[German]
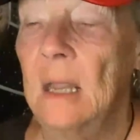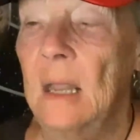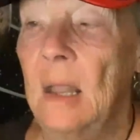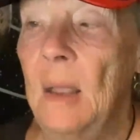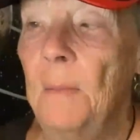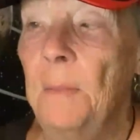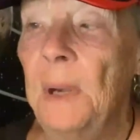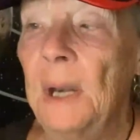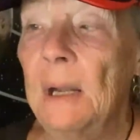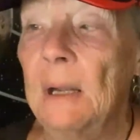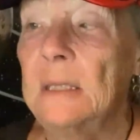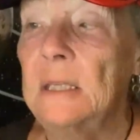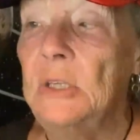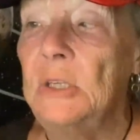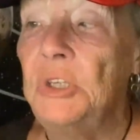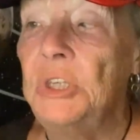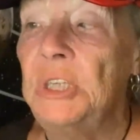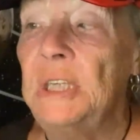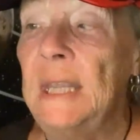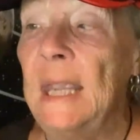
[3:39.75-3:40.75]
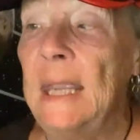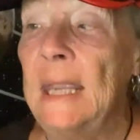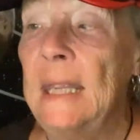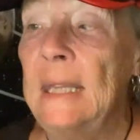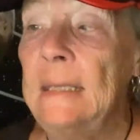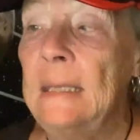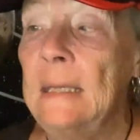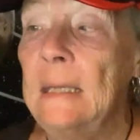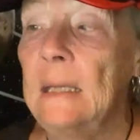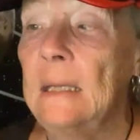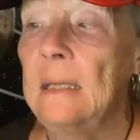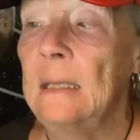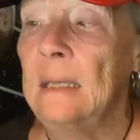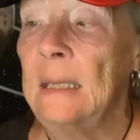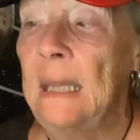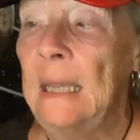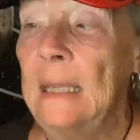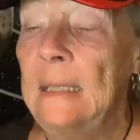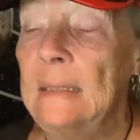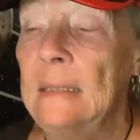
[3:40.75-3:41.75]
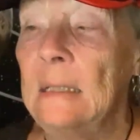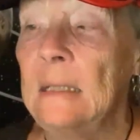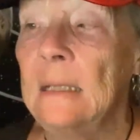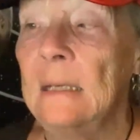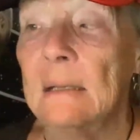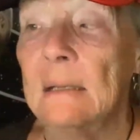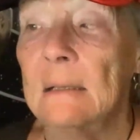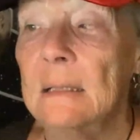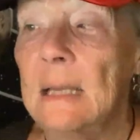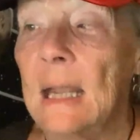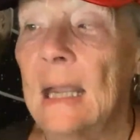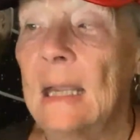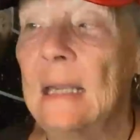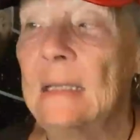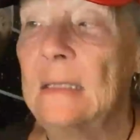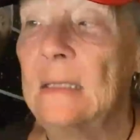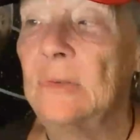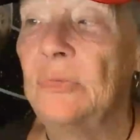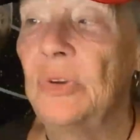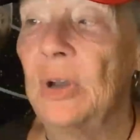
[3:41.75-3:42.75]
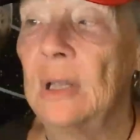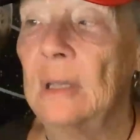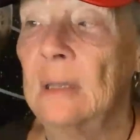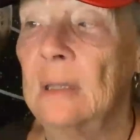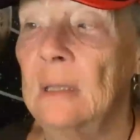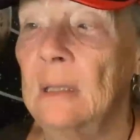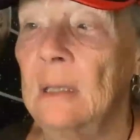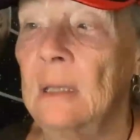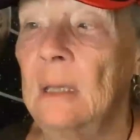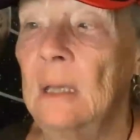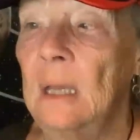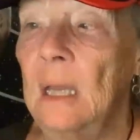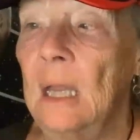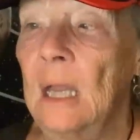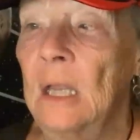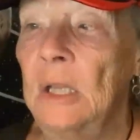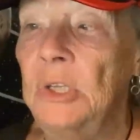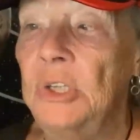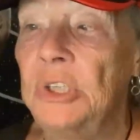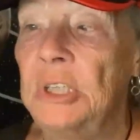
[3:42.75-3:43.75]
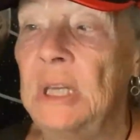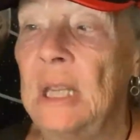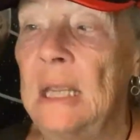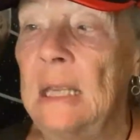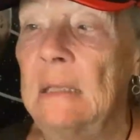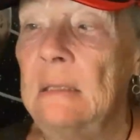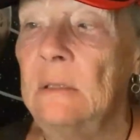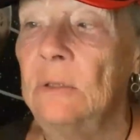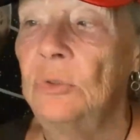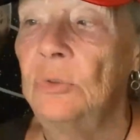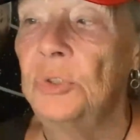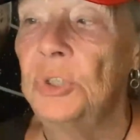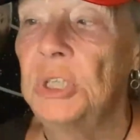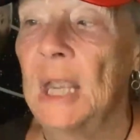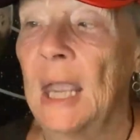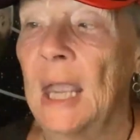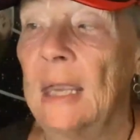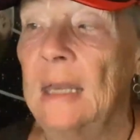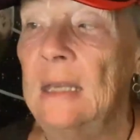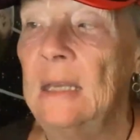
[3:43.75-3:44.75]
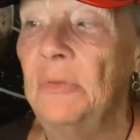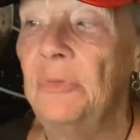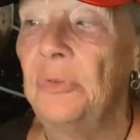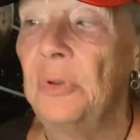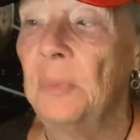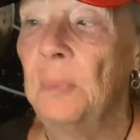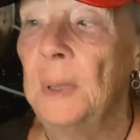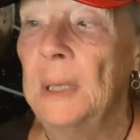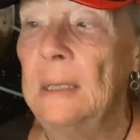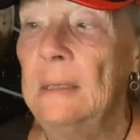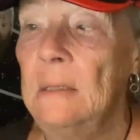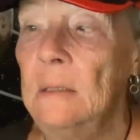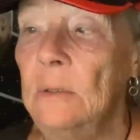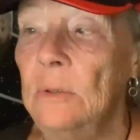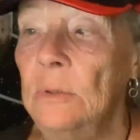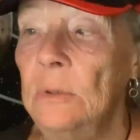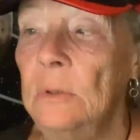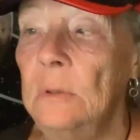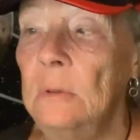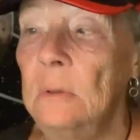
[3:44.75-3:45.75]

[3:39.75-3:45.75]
Praktisch jede, jeder Krankheitsfall entsteht durch eine Verbindung